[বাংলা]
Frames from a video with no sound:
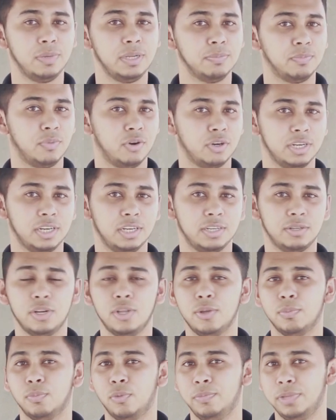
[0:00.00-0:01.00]
খুবই ইম্পর্টেন্ট
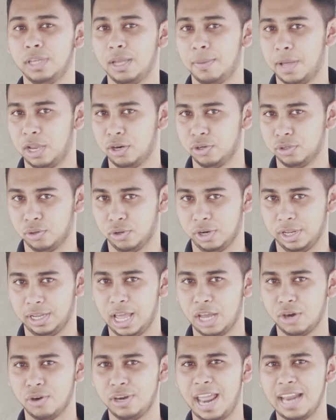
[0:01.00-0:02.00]
ভূমিকা পালন করে
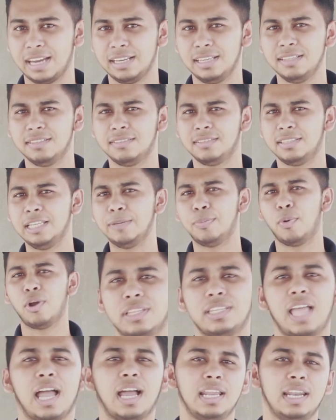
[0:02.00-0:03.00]
কারণ অ্যাটলিস্ট থ্রি
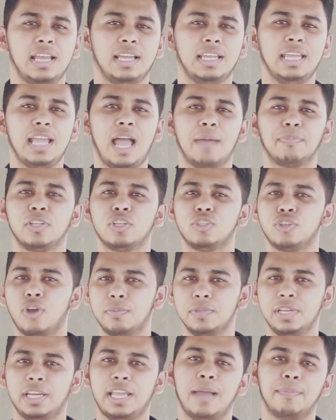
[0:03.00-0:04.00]
পয়েন্ট থাকা লাগে আপনার
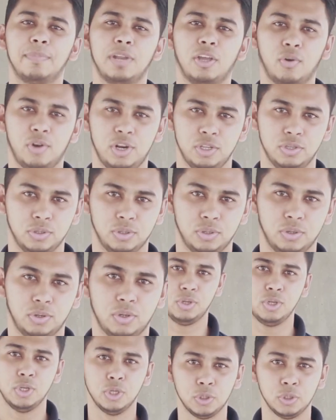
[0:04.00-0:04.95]
সব জায়গায় অ্যাপ্লাই করার জন্য